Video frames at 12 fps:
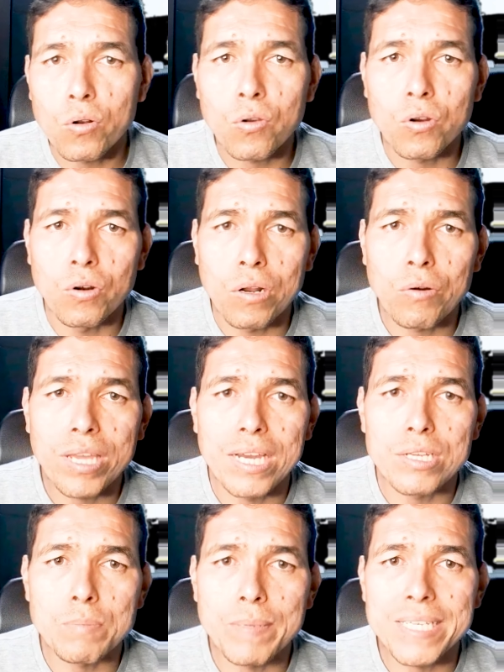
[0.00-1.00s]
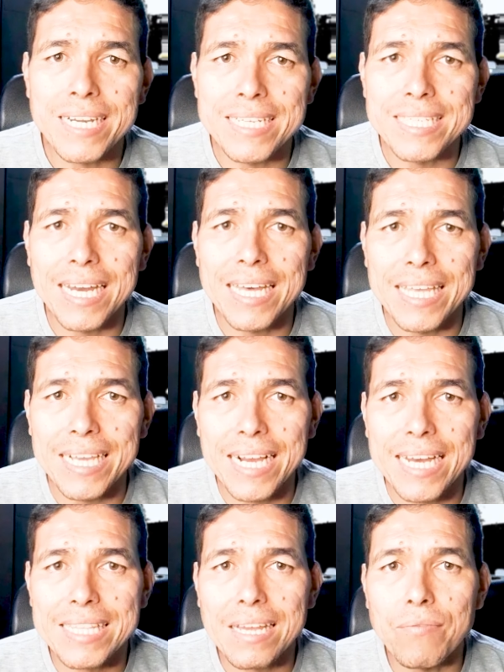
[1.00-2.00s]
con una unidad especializada
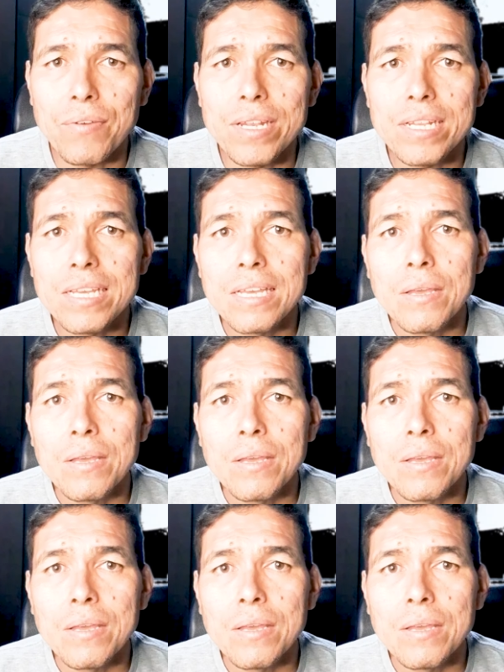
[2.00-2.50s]
dedicada a tal fin,